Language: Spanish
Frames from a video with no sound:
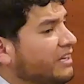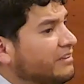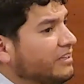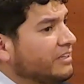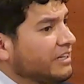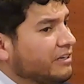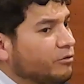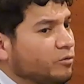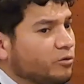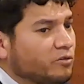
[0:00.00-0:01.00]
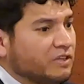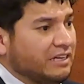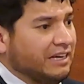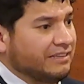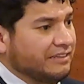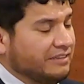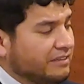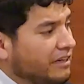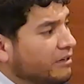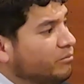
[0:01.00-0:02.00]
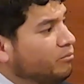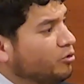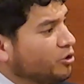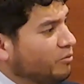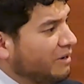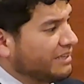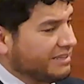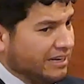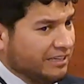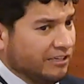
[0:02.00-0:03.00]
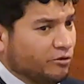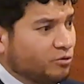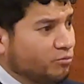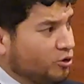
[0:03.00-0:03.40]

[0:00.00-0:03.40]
puedan tener unos enlaces mucho más álgidos,